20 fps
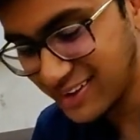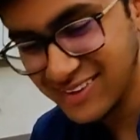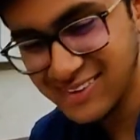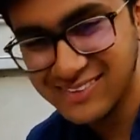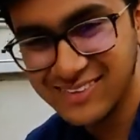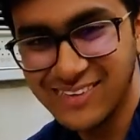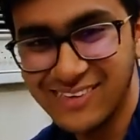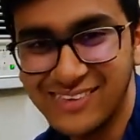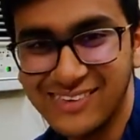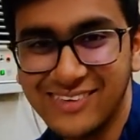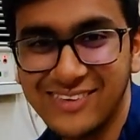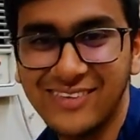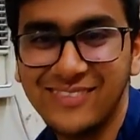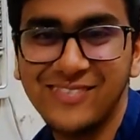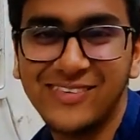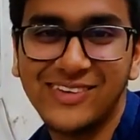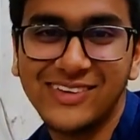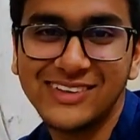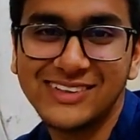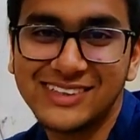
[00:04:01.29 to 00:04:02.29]
तो
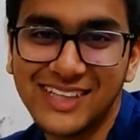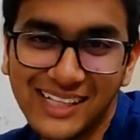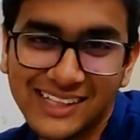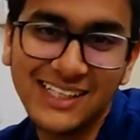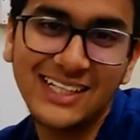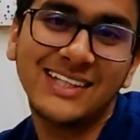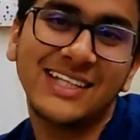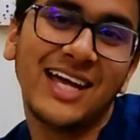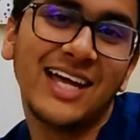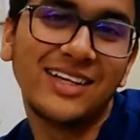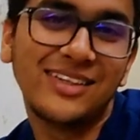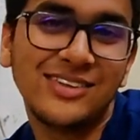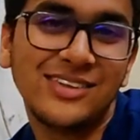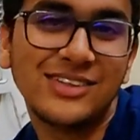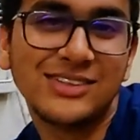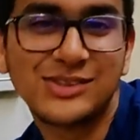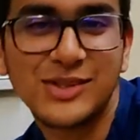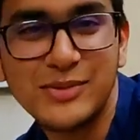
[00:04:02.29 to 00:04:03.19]
बहुत ज़्यादा थैंक यू